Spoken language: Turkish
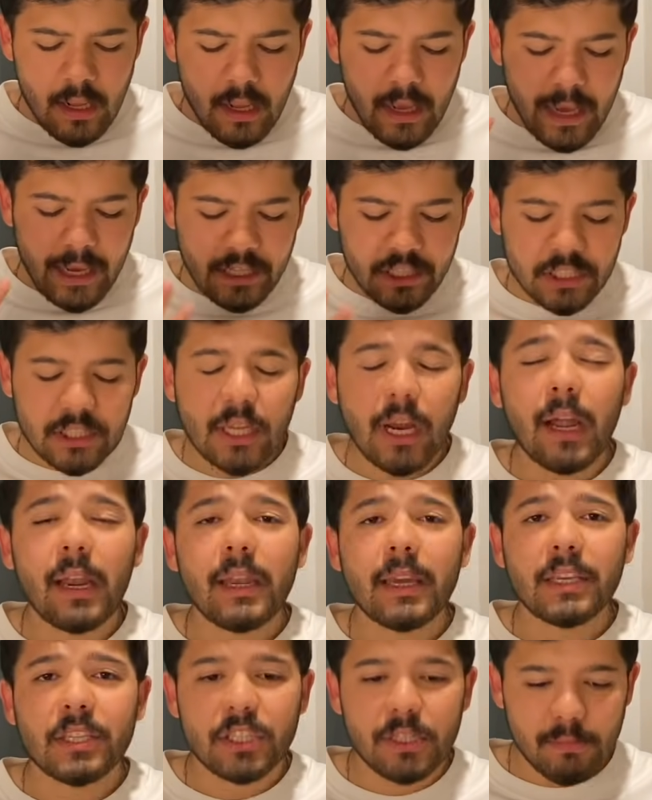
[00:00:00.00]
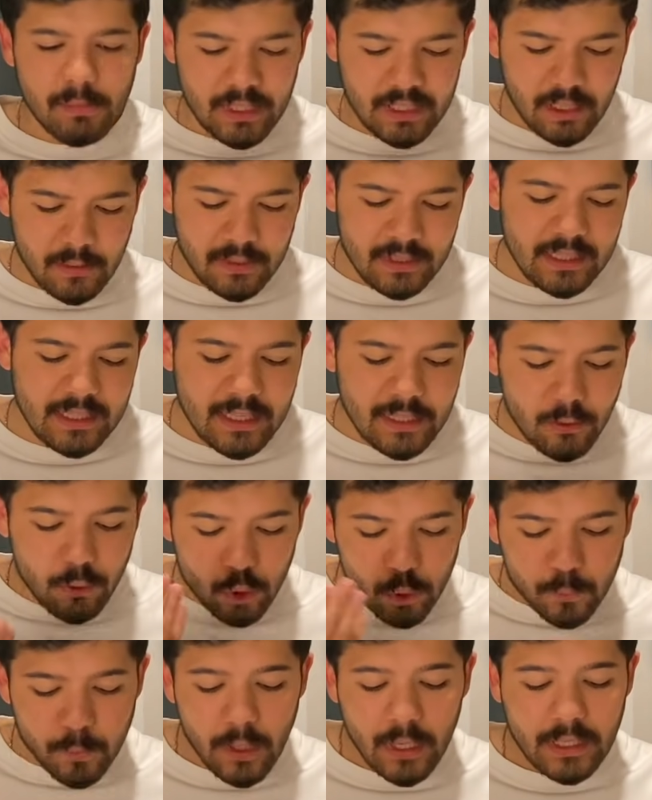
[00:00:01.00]
Eşit ağırlık için matematik yine
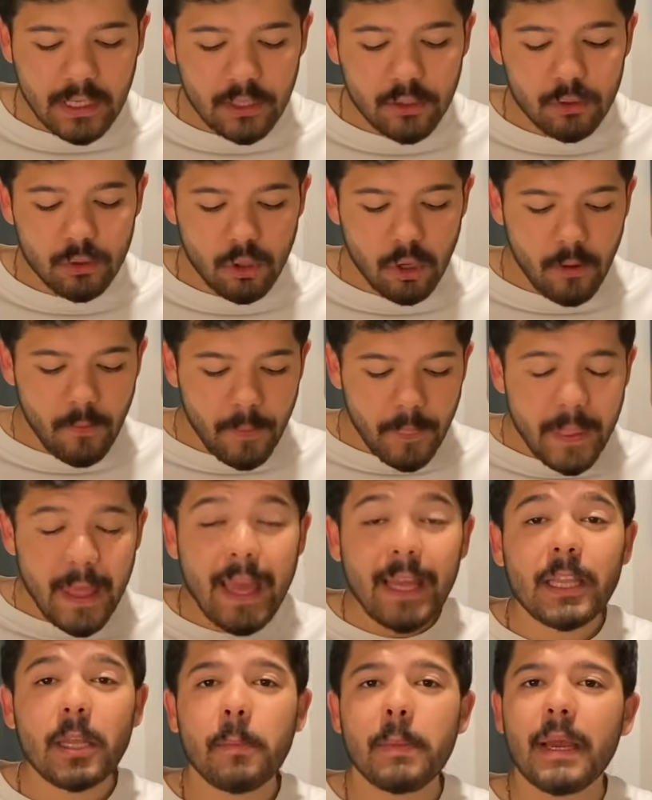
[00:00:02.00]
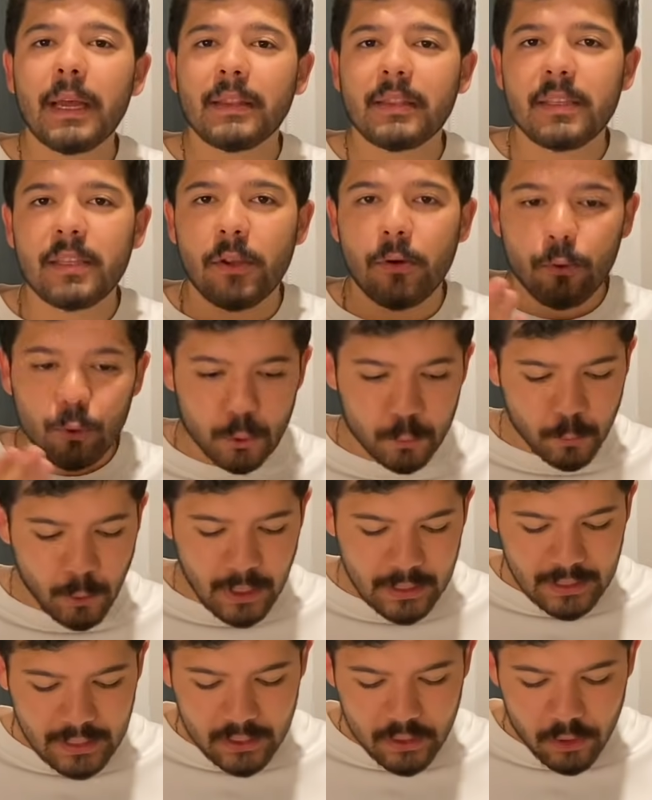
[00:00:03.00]
3 puan getiriyor. Edebiyat yine 3
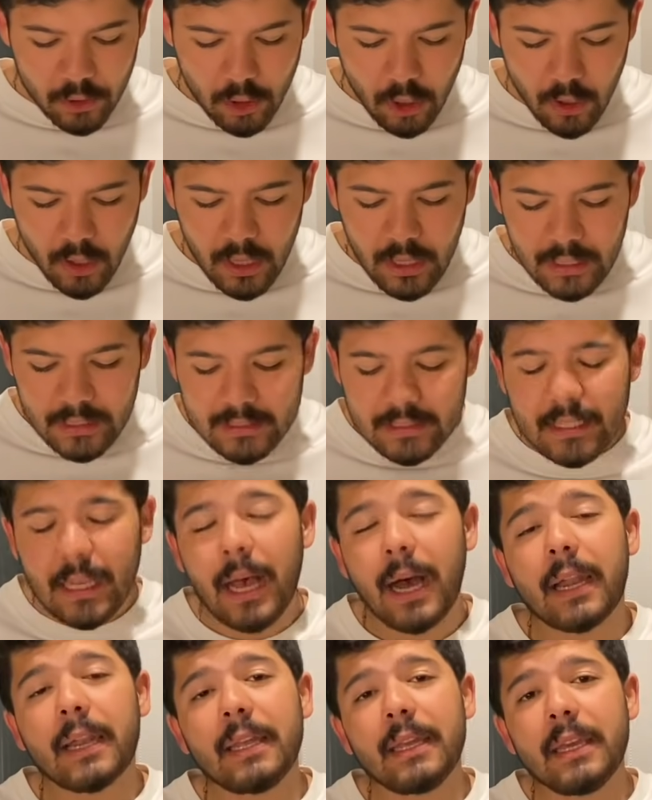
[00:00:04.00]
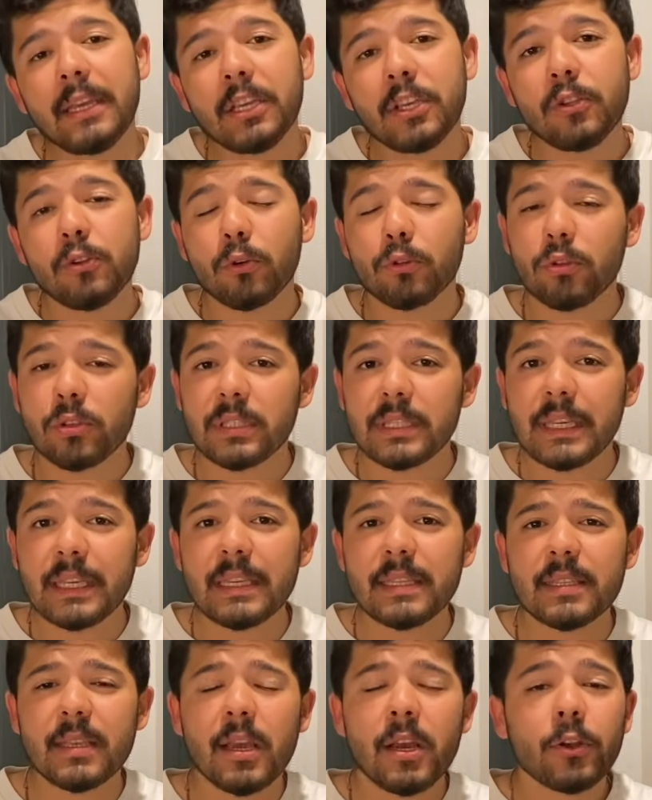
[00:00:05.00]
puan getiriyor tarih
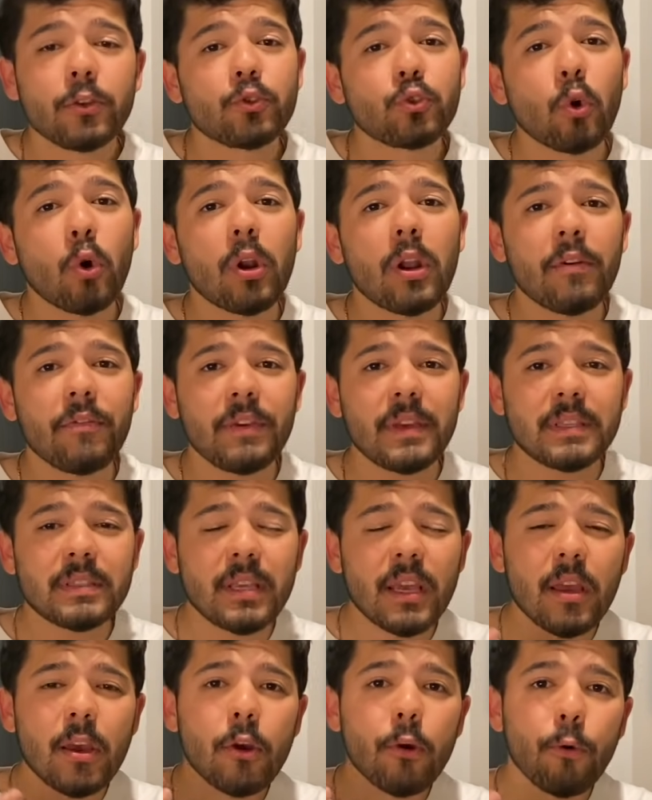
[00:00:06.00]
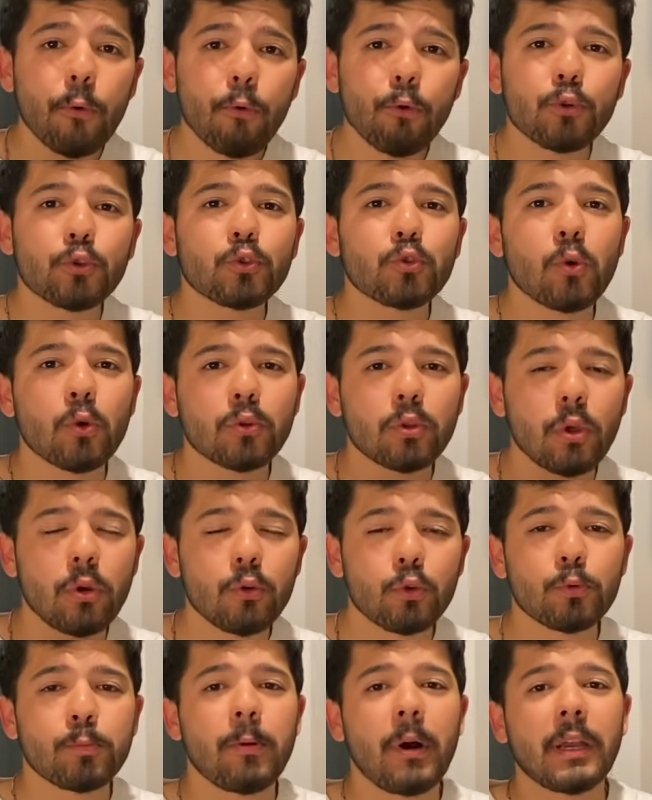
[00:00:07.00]
2.8, coğrafya ise
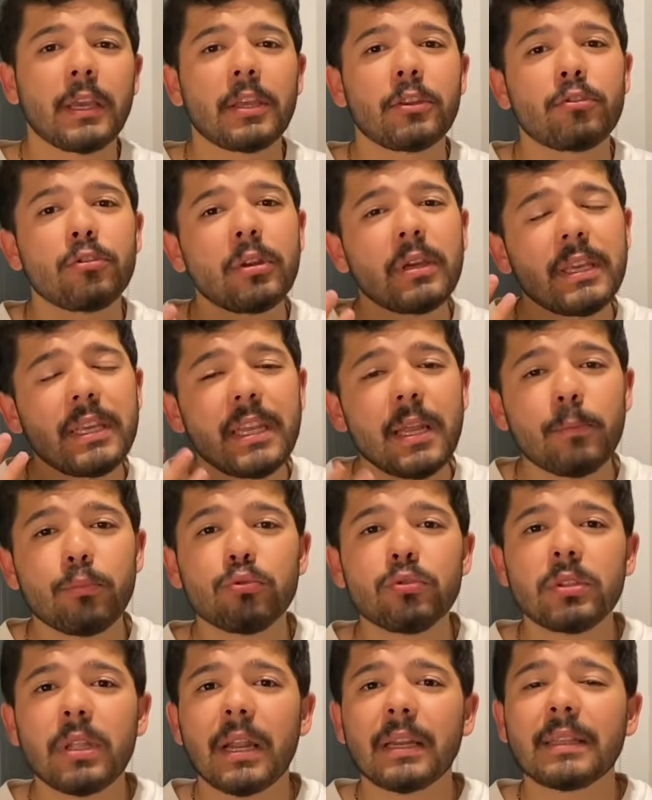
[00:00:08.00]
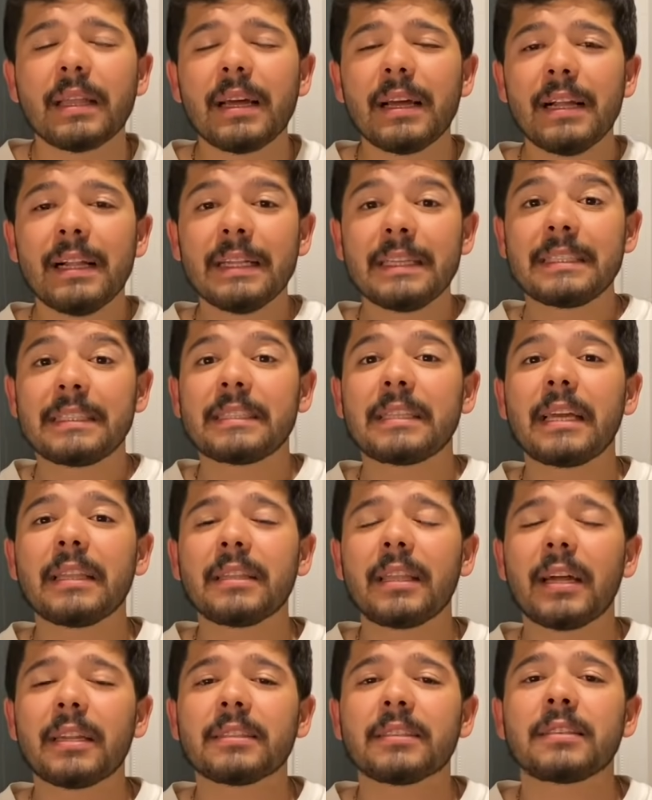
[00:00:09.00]
3.3 puan getiriyor. Yine bunlar da
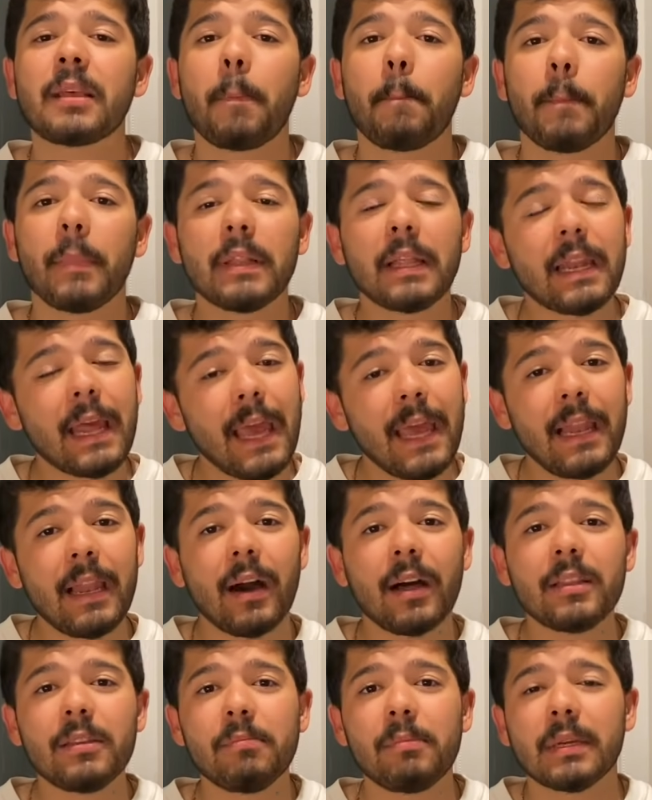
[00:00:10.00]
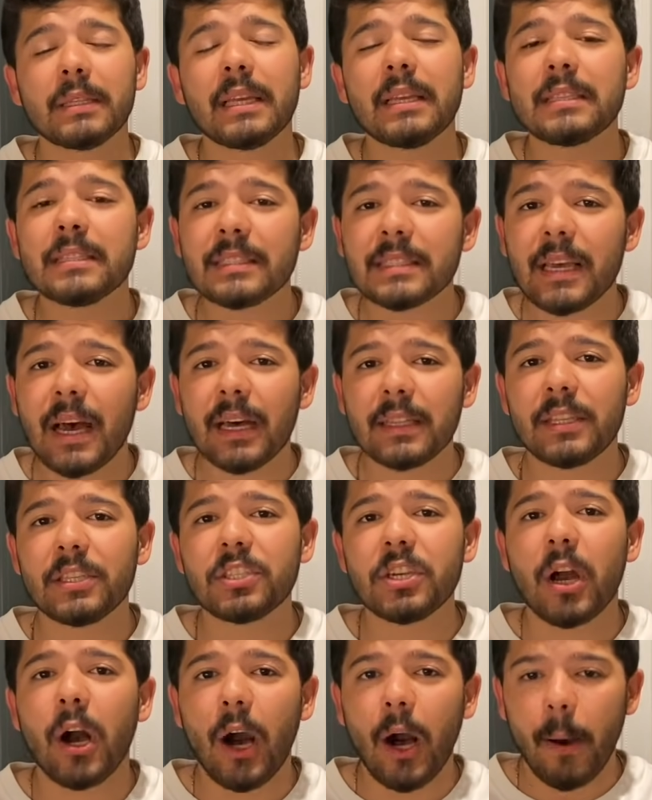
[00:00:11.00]
standart sapmalar ele alınmadan
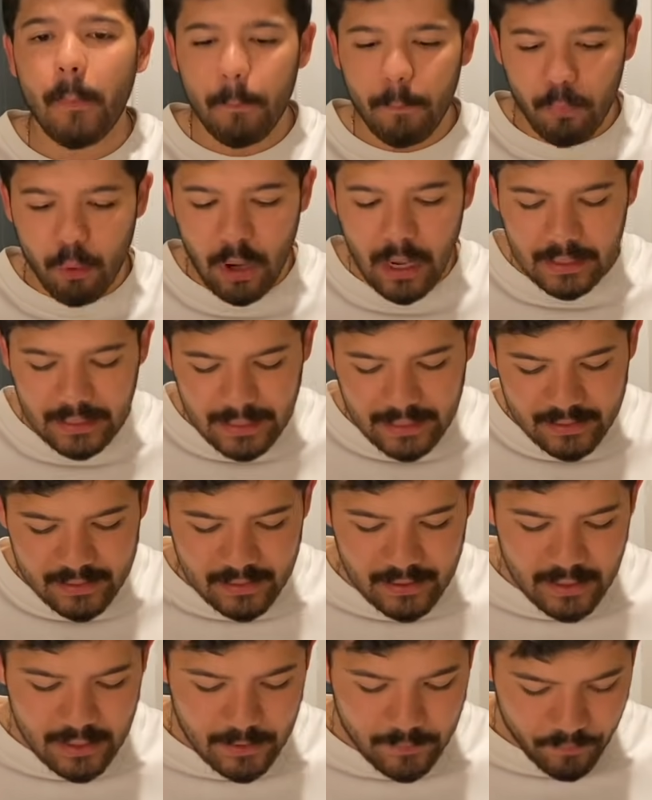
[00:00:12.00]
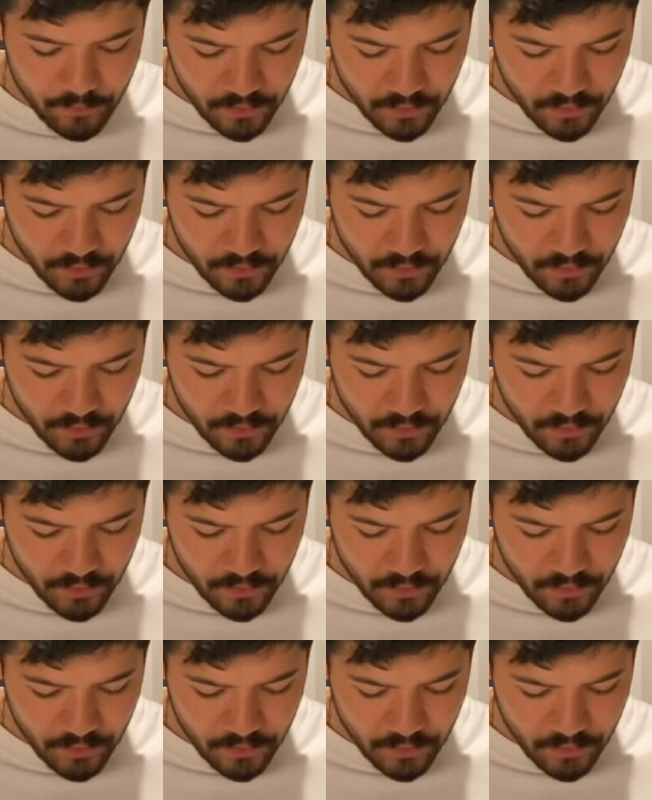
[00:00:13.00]
sadece ham puan getirilir.